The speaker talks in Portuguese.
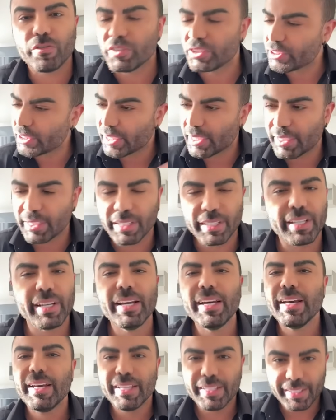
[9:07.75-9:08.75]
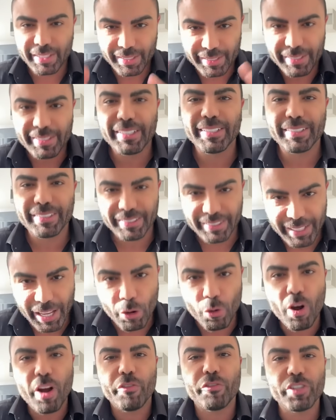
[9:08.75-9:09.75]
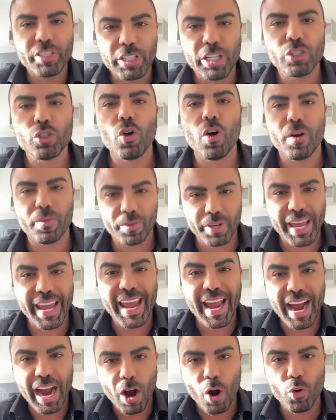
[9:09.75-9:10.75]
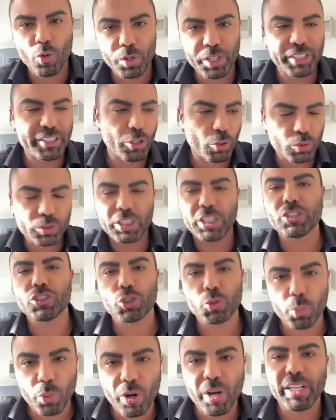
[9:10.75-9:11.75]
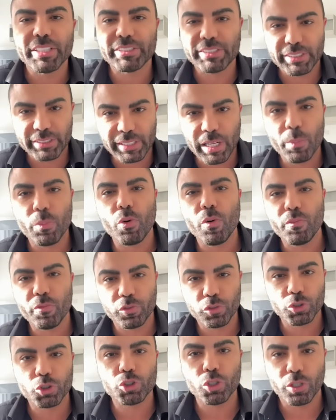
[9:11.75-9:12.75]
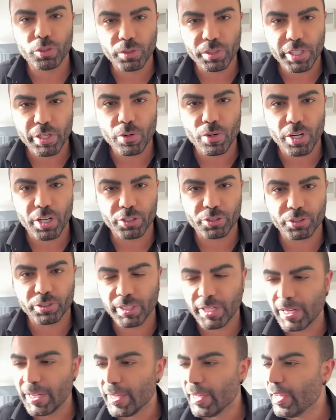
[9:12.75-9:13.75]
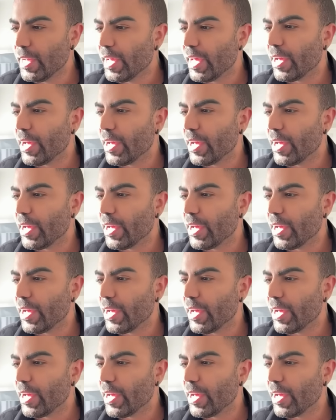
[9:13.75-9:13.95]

Você que é que, que tem uma vida normal, real e tem um transporte, você sabe como funciona o negócio, tá?